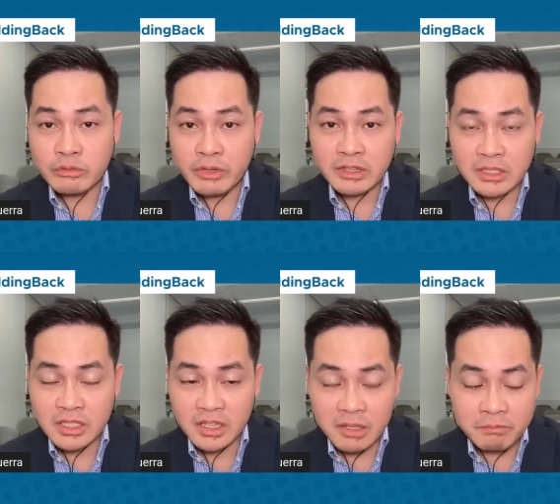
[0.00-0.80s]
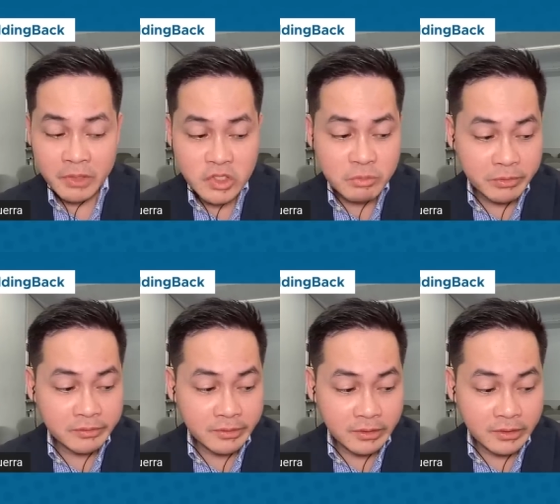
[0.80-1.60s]
convicted in the
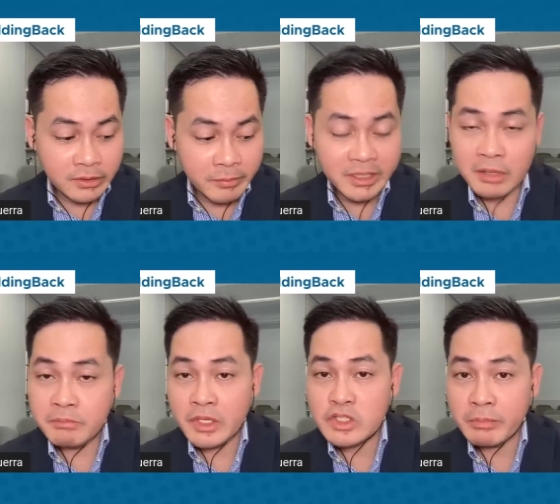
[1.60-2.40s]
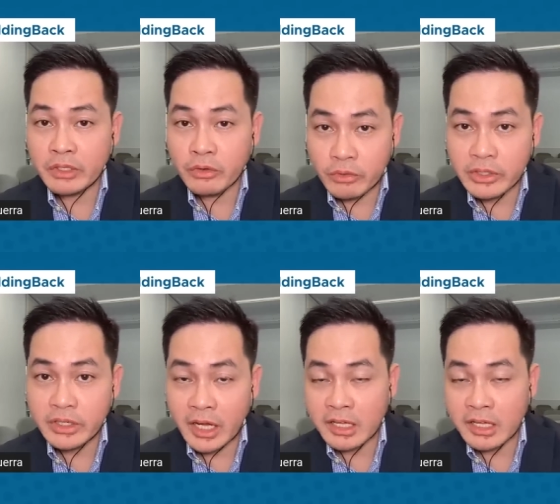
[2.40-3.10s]
impeachment uh, by the impeachment court.